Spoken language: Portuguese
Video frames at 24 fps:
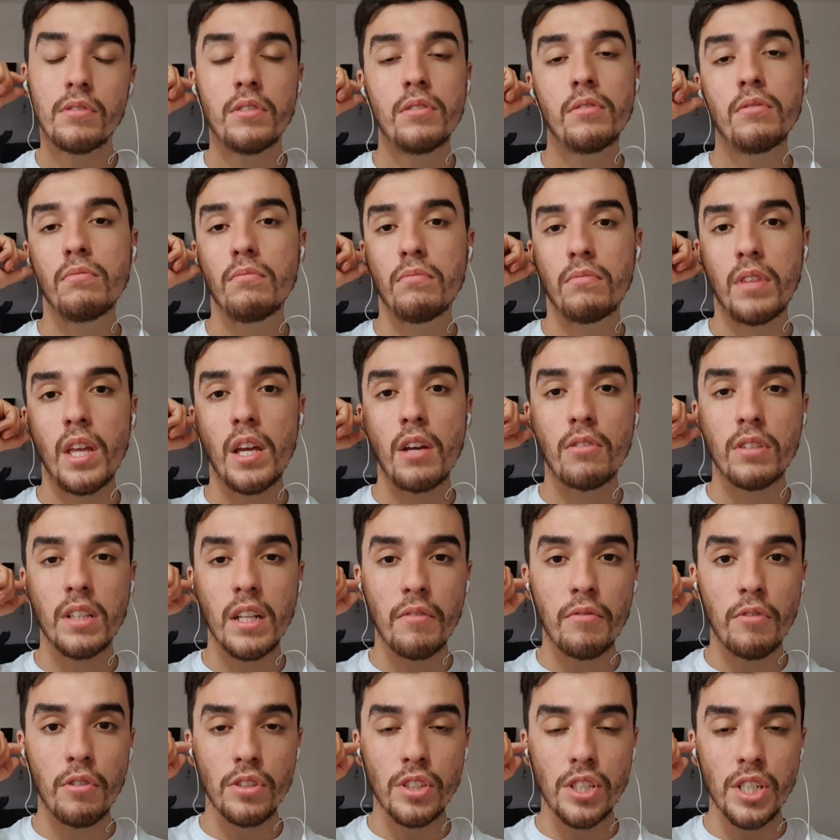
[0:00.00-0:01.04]
eu dei outra
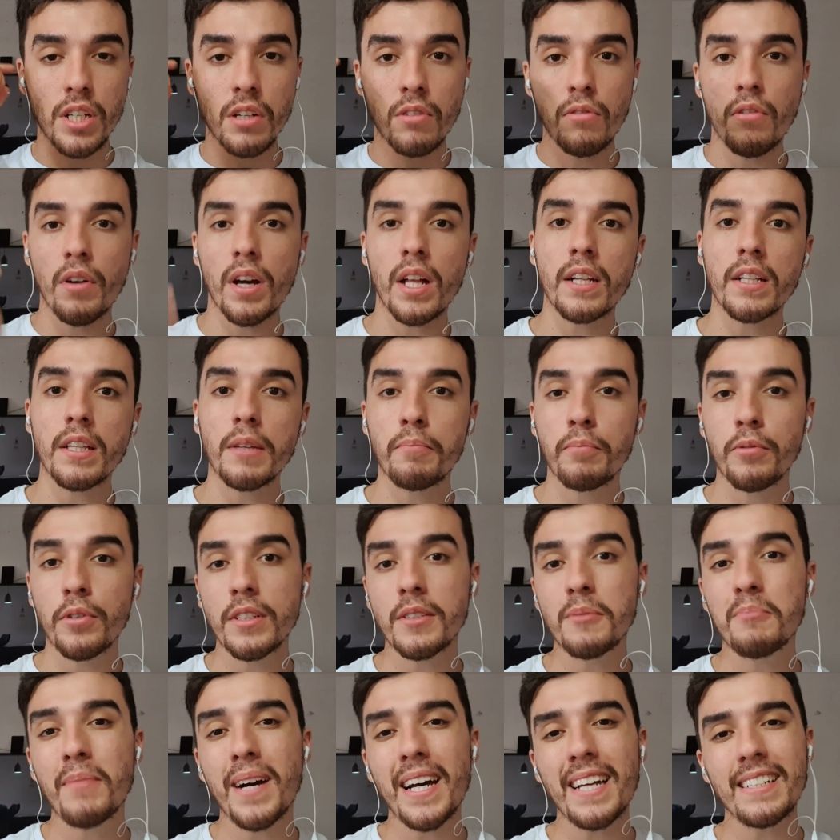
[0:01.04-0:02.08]
voltinha com ela
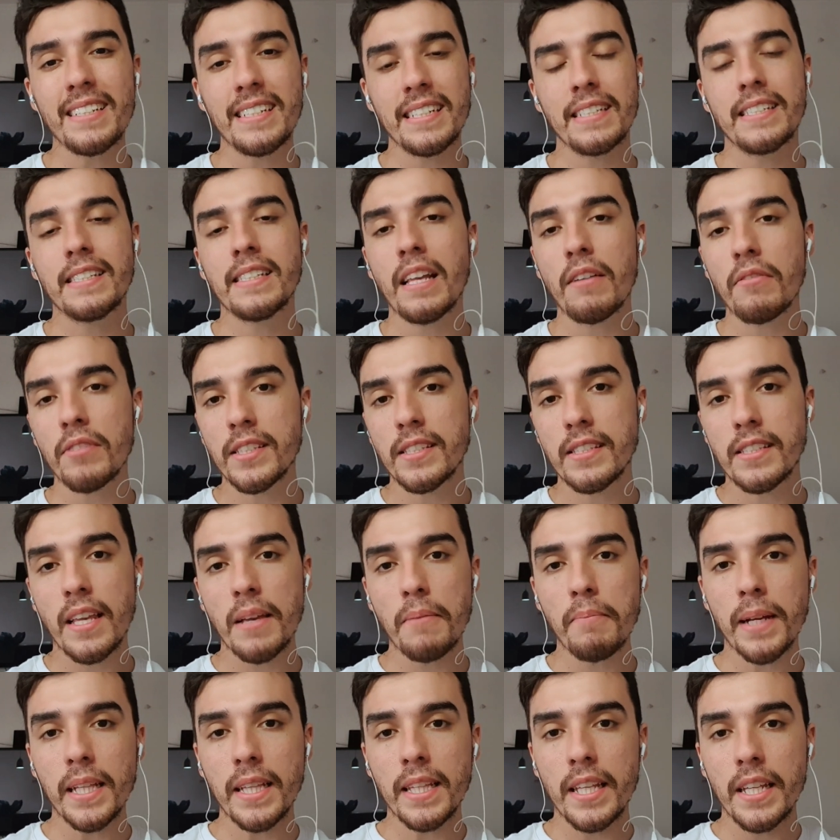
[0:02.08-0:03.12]
depois, mas já estava
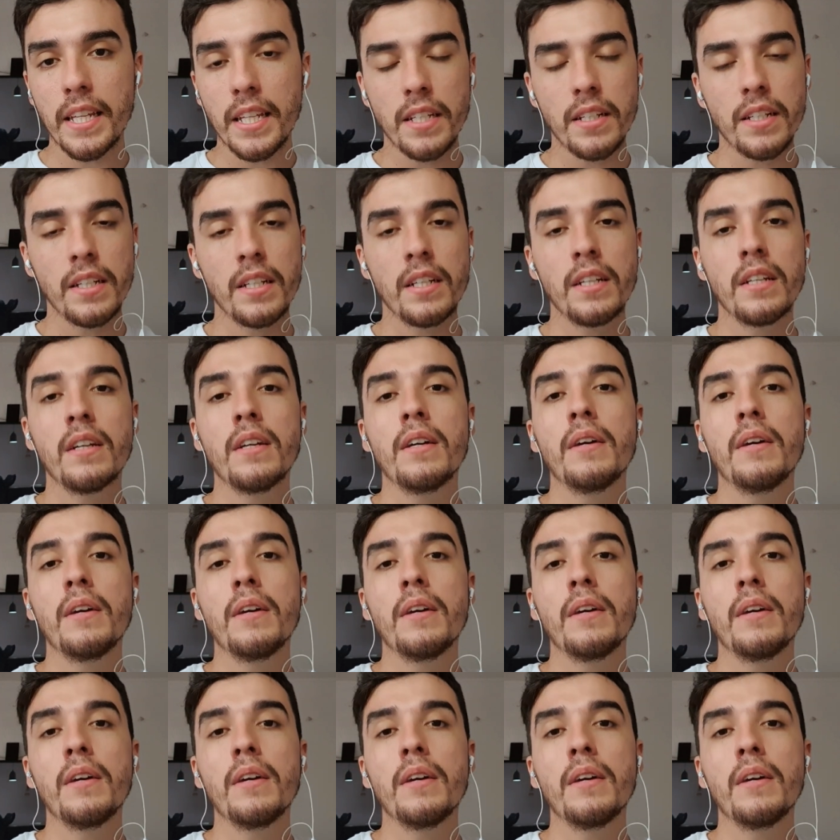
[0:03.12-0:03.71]
sem bateria.